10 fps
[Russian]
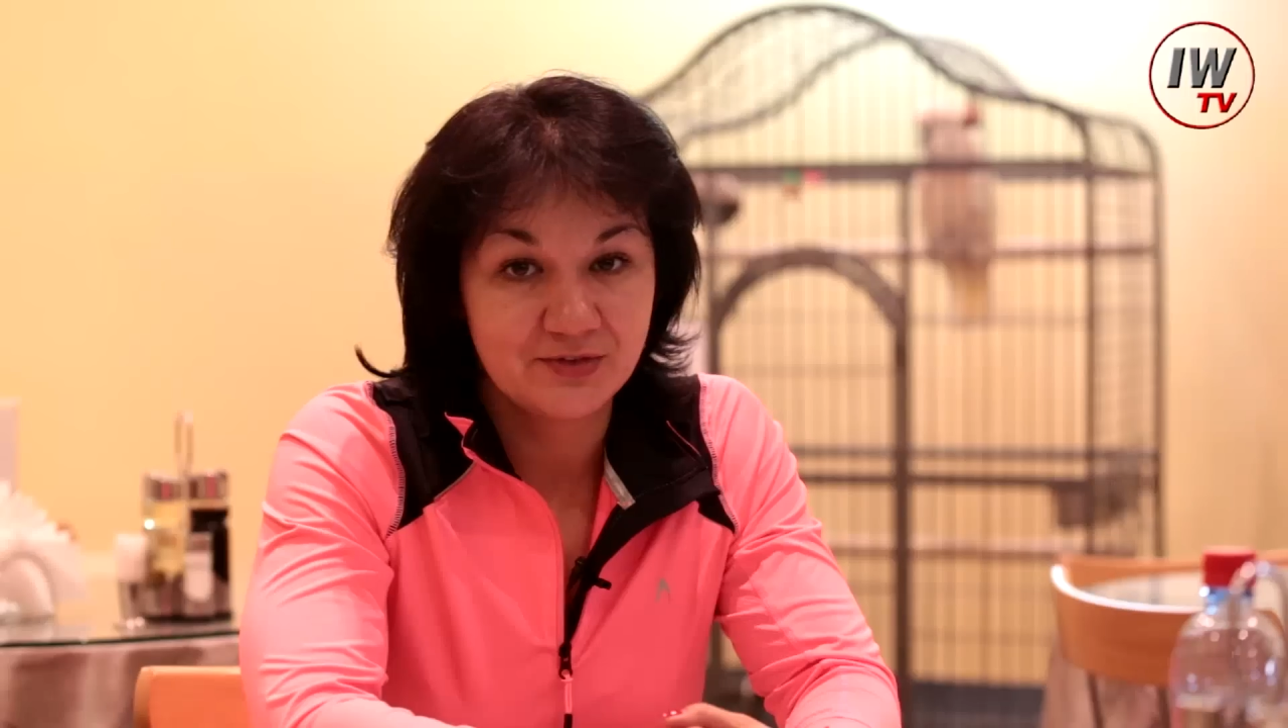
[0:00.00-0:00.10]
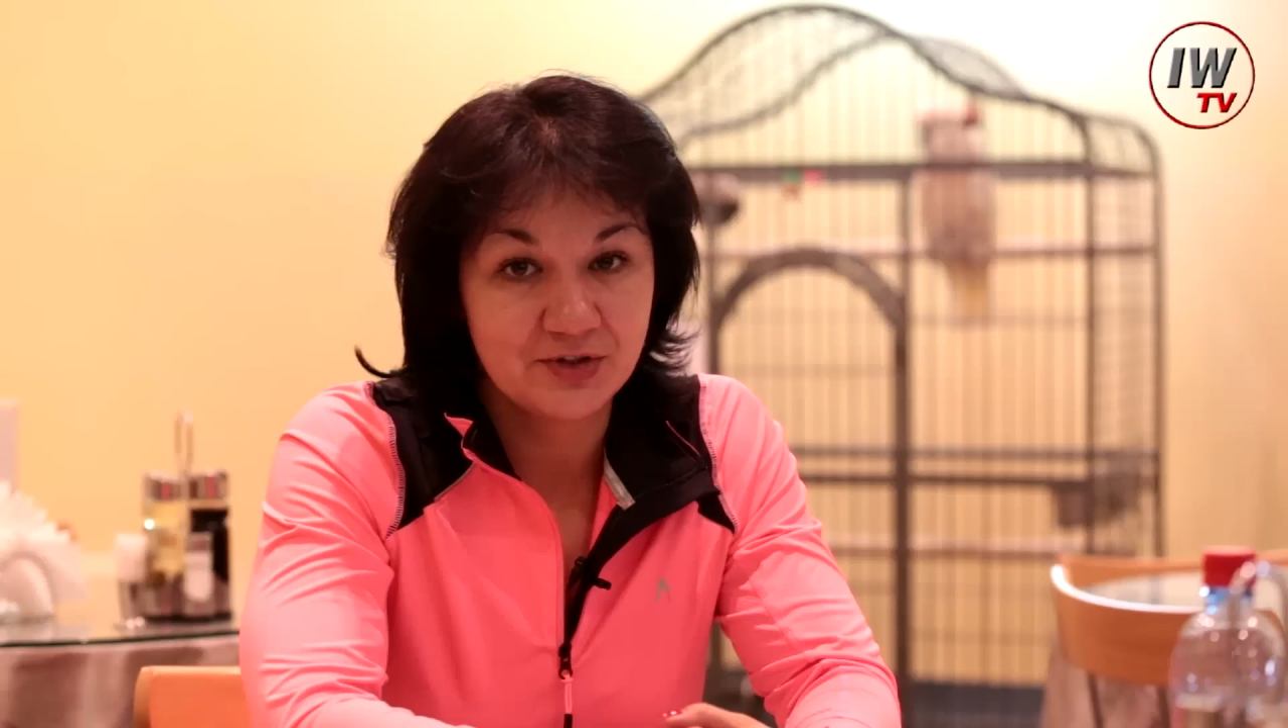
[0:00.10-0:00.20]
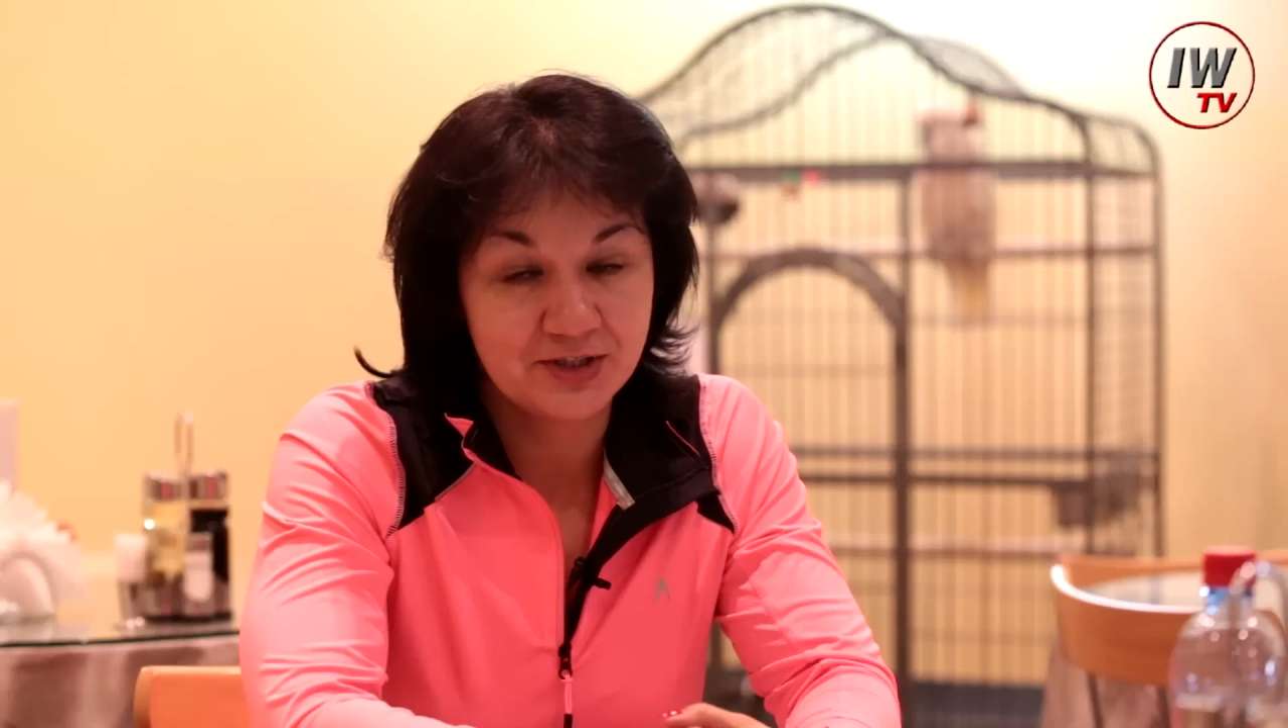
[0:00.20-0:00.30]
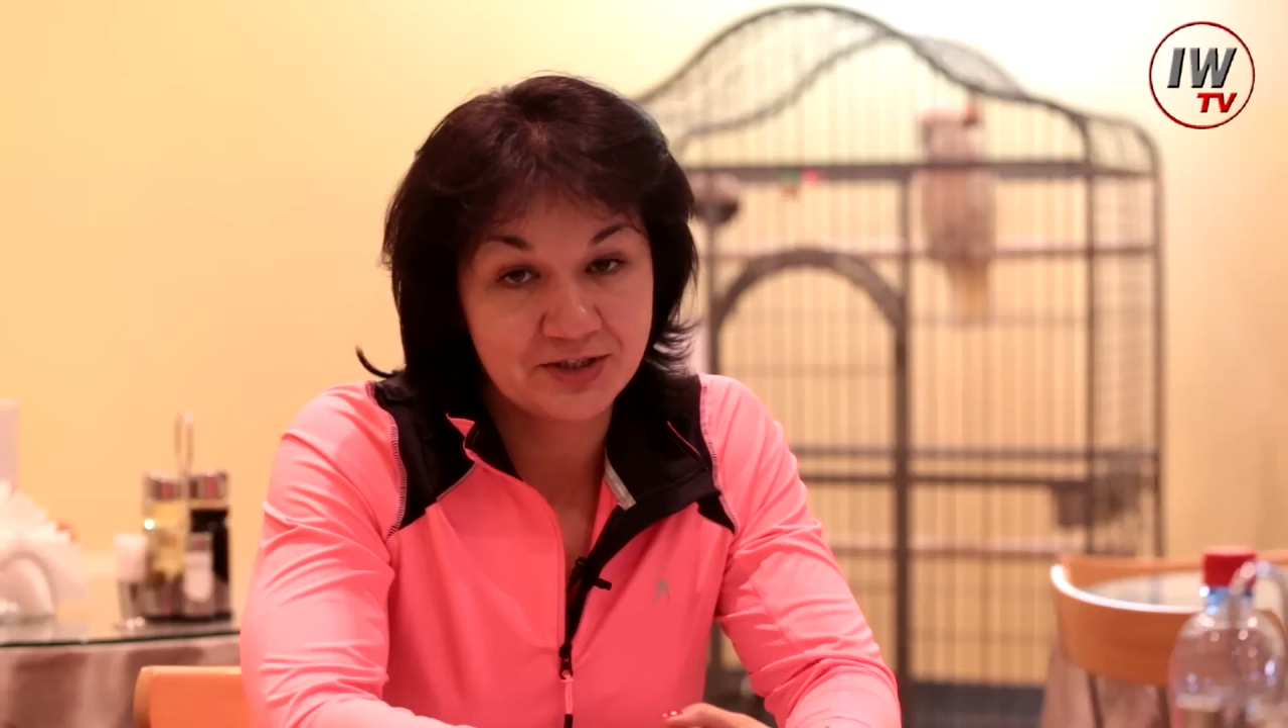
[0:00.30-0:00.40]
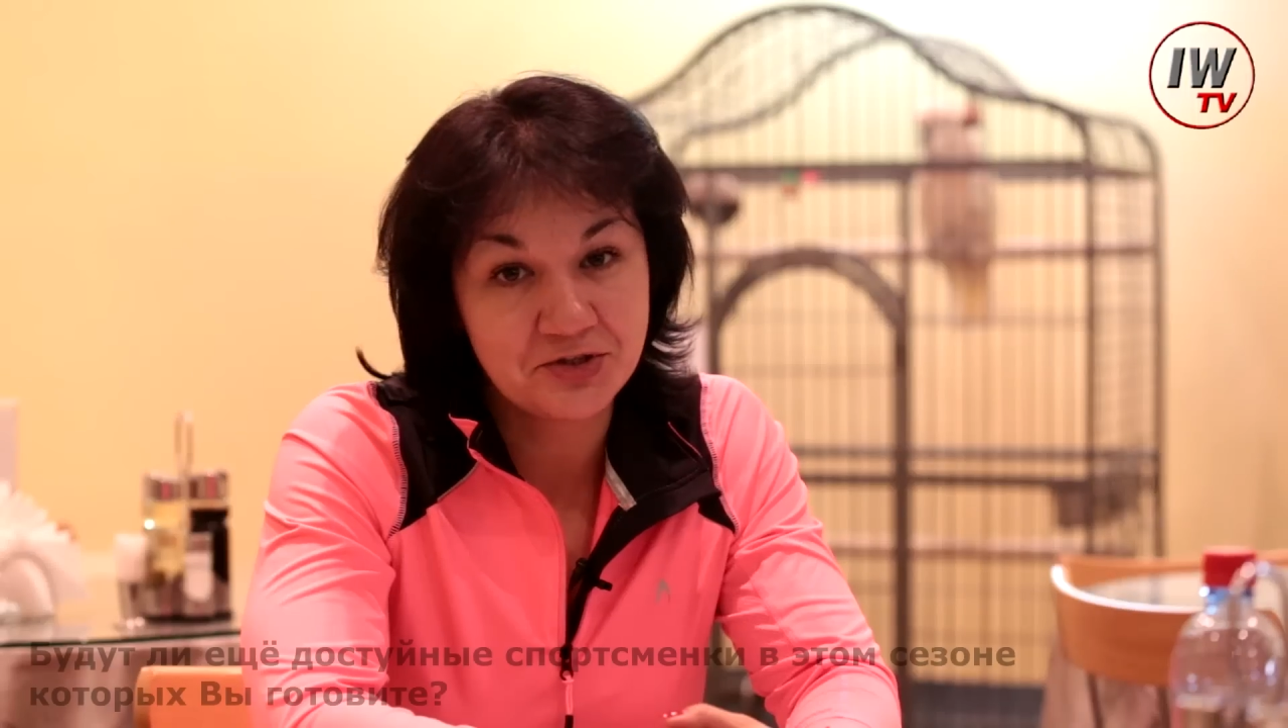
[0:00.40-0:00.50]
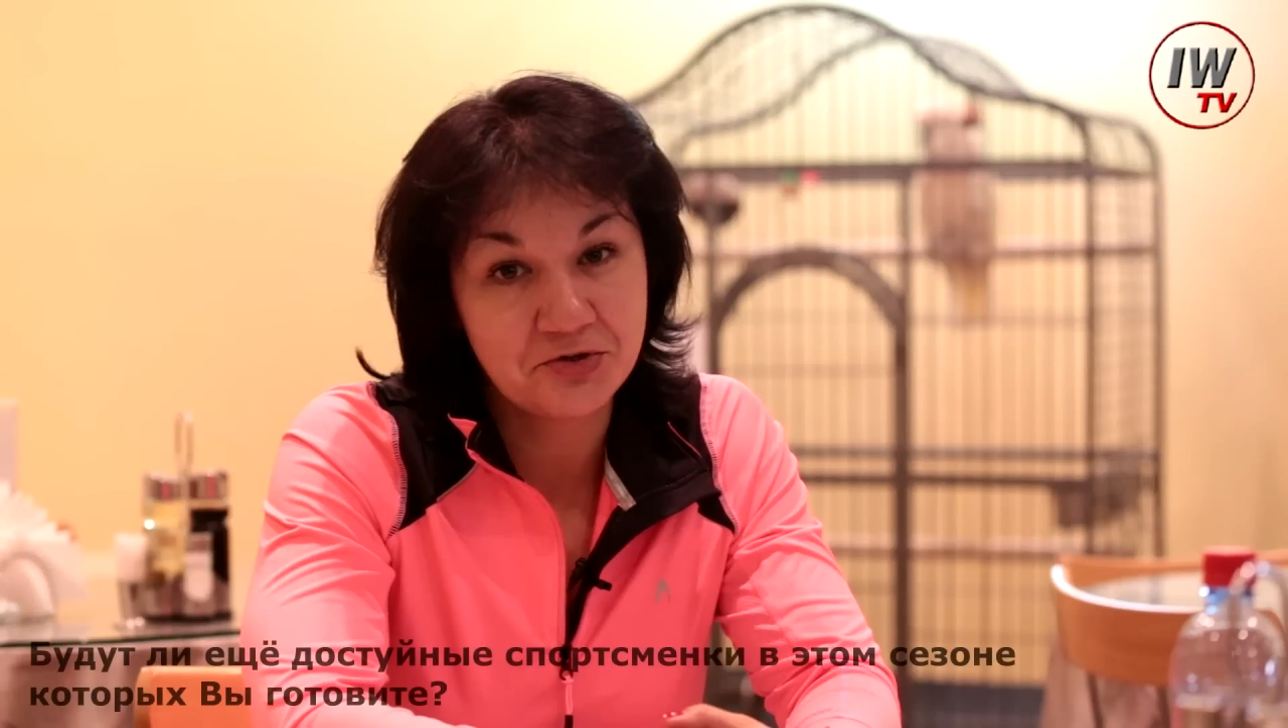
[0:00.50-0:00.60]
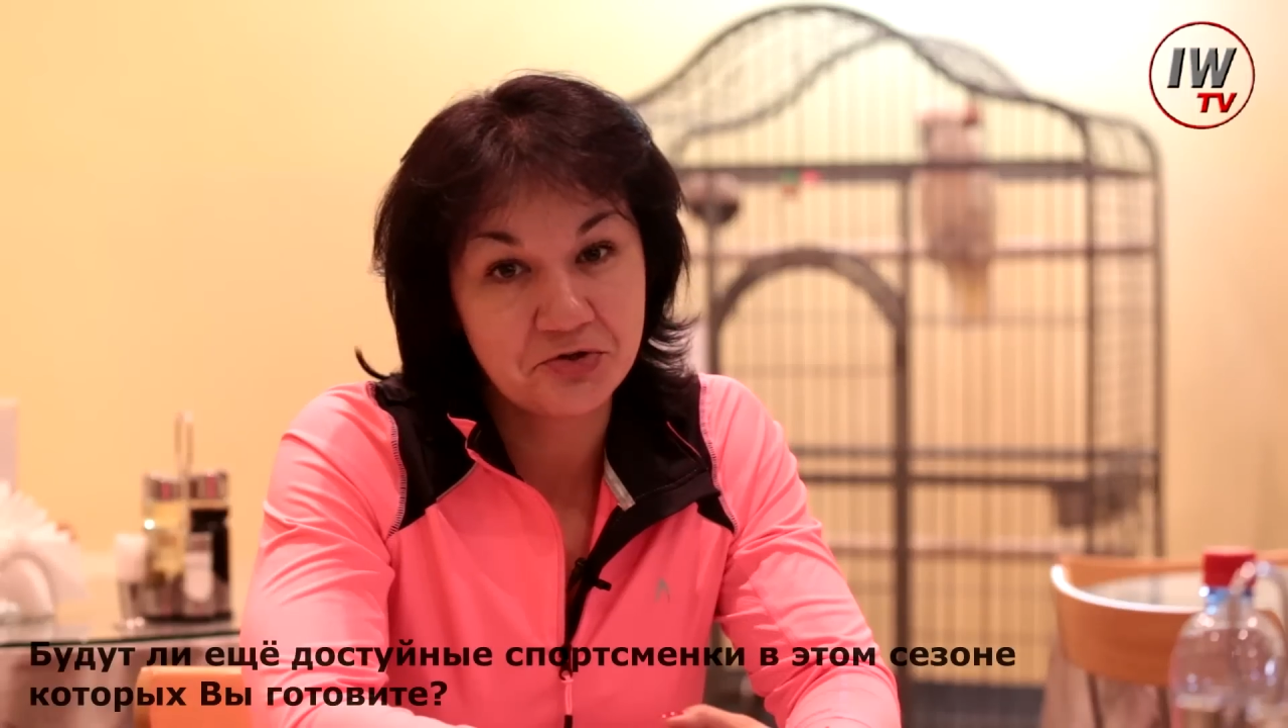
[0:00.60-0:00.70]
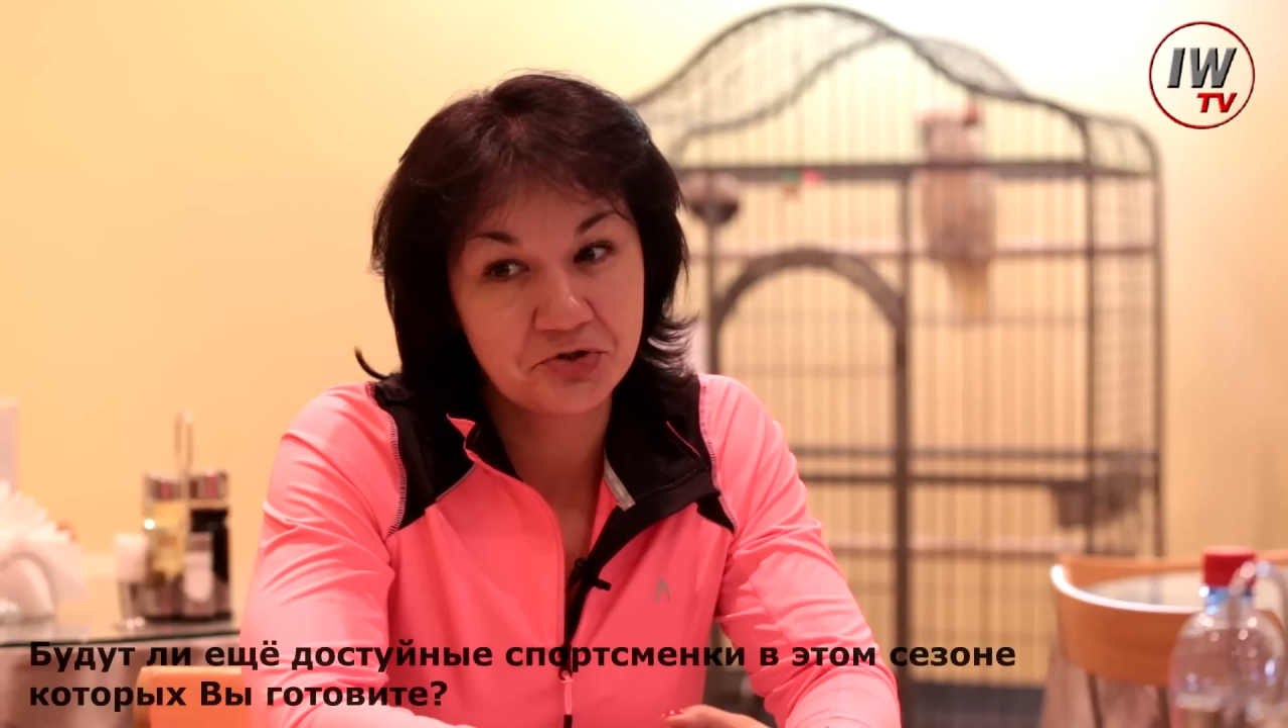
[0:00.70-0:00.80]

Я надеюсь,